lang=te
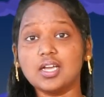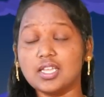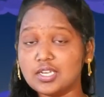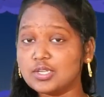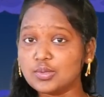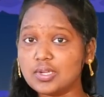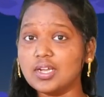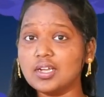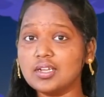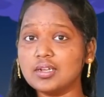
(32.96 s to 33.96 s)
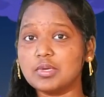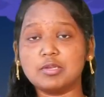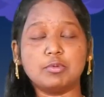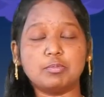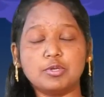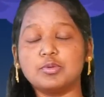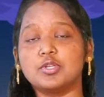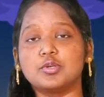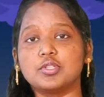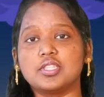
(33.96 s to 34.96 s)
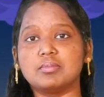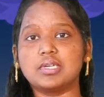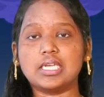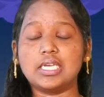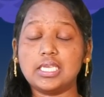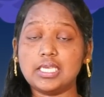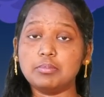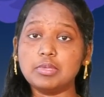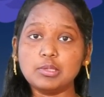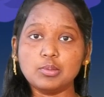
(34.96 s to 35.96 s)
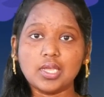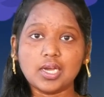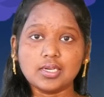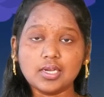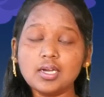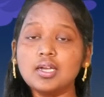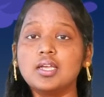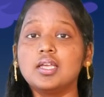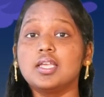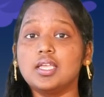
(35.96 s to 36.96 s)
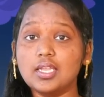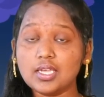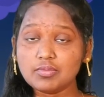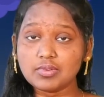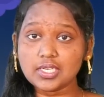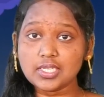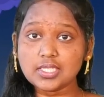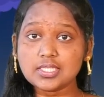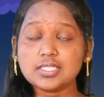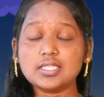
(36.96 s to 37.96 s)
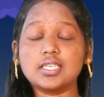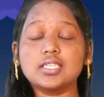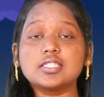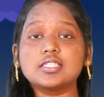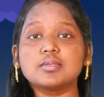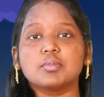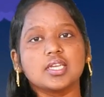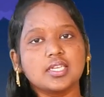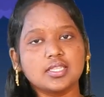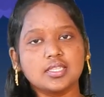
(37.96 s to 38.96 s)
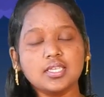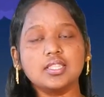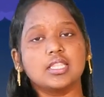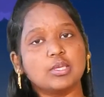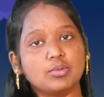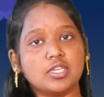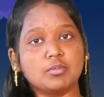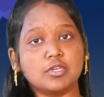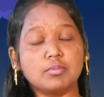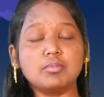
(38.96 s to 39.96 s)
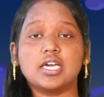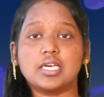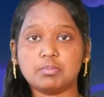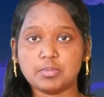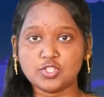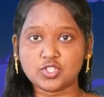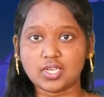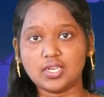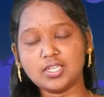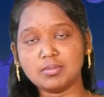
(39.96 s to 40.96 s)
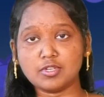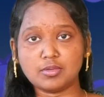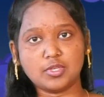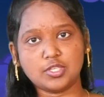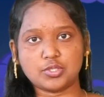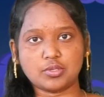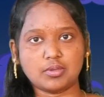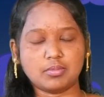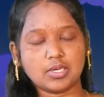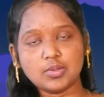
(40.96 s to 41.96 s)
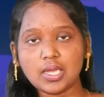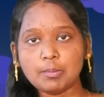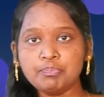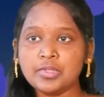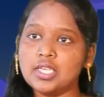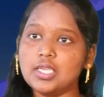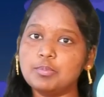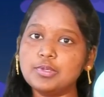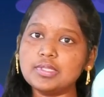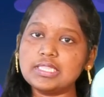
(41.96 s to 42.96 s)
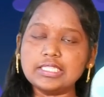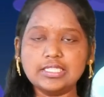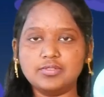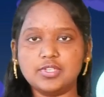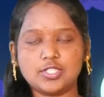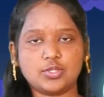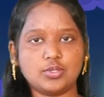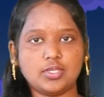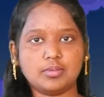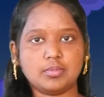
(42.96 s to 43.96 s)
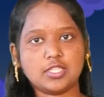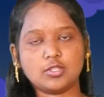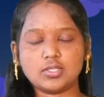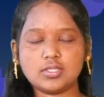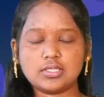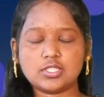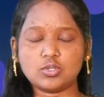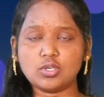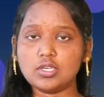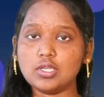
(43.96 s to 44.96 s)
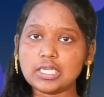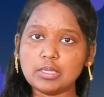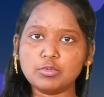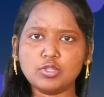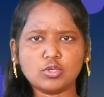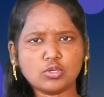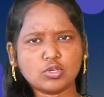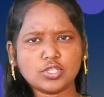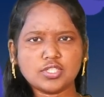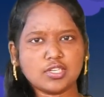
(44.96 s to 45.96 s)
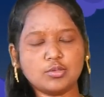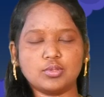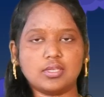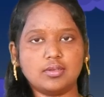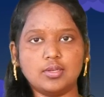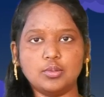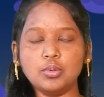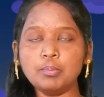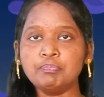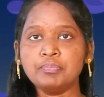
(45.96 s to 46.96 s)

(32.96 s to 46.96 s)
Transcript: అన్నట్టుగా మనం ఎప్పుడు ఉండకూడదు అనమాట హేబెలులాగా ఎలా ఇవ్వాలి శ్రేష్టమైనది దేవునికి మనం అర్పించాలి అని మనం నేర్చుకున్నాం అవునా ఇప్పుడు థర్డ్ వీక్ స్టోరీ మరి థర్డ్ స్టోరీలోకి వెళ్ళి ముందు ఒక క్వశ్చన్ అడుగుతాను నేను